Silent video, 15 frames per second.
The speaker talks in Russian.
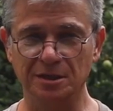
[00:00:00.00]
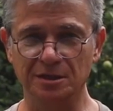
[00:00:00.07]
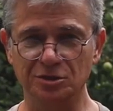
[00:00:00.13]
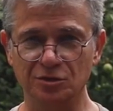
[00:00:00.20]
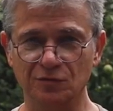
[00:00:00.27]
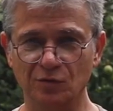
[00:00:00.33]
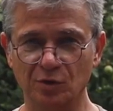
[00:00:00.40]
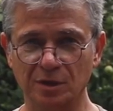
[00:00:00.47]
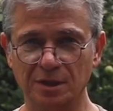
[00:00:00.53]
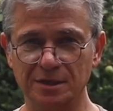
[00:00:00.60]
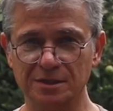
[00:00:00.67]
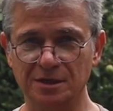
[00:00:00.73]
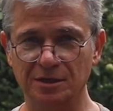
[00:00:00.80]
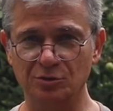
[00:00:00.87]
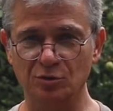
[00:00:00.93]
на живой
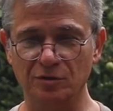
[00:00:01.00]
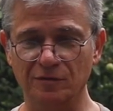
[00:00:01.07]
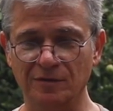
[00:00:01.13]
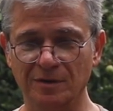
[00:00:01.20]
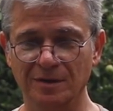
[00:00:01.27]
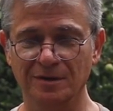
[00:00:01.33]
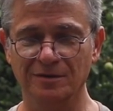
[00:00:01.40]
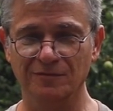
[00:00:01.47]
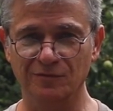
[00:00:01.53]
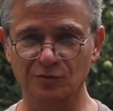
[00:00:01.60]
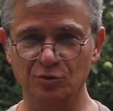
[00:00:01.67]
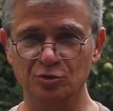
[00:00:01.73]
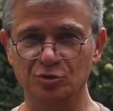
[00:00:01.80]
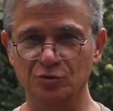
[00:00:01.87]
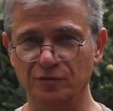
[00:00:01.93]
класс, который в
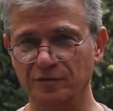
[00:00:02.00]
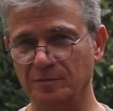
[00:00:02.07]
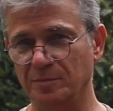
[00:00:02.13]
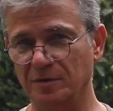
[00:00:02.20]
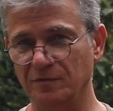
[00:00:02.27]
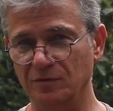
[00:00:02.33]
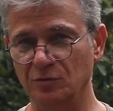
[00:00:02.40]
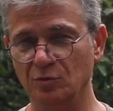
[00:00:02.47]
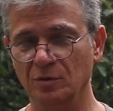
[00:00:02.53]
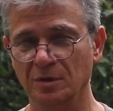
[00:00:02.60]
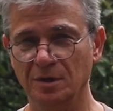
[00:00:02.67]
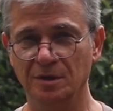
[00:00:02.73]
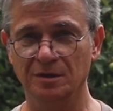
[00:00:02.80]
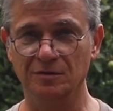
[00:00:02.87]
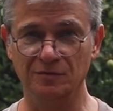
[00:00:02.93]
Гурзуфе проведу
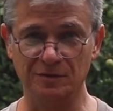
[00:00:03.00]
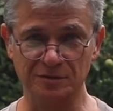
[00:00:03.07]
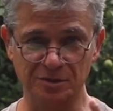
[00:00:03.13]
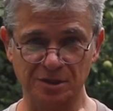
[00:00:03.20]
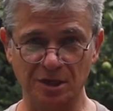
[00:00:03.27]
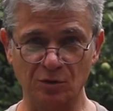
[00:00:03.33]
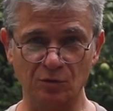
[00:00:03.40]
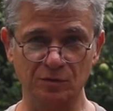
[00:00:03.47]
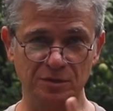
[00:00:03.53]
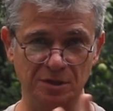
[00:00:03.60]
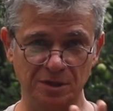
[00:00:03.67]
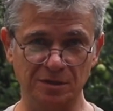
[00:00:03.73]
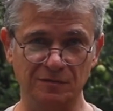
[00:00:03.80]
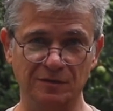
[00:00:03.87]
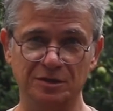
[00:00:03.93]

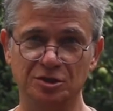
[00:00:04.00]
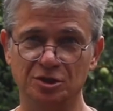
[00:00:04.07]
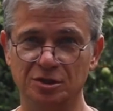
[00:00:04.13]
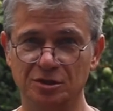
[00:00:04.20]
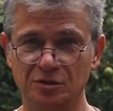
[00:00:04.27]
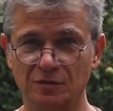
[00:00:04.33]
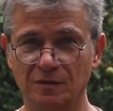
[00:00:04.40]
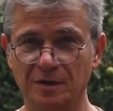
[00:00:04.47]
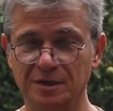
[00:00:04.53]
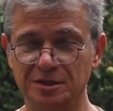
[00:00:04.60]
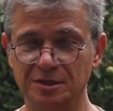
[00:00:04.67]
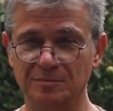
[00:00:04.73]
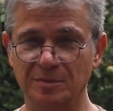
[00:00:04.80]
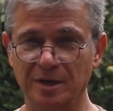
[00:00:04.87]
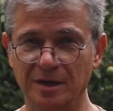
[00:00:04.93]
22-26
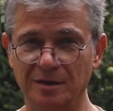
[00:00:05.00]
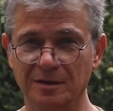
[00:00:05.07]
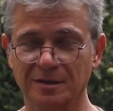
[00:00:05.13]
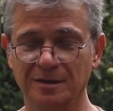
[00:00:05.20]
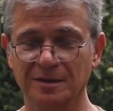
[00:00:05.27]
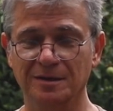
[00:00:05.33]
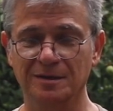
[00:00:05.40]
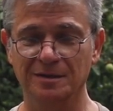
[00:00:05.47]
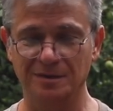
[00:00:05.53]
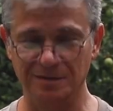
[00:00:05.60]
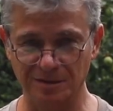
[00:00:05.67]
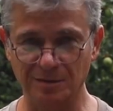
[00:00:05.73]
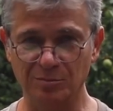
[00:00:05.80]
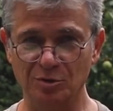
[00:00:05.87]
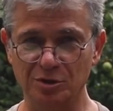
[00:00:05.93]
октября.
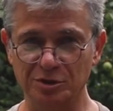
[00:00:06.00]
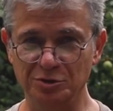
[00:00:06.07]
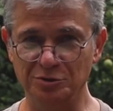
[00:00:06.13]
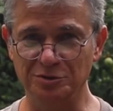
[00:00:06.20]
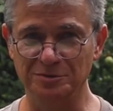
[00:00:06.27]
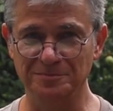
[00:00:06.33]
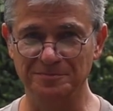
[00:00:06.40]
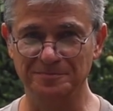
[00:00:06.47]
Набор идет.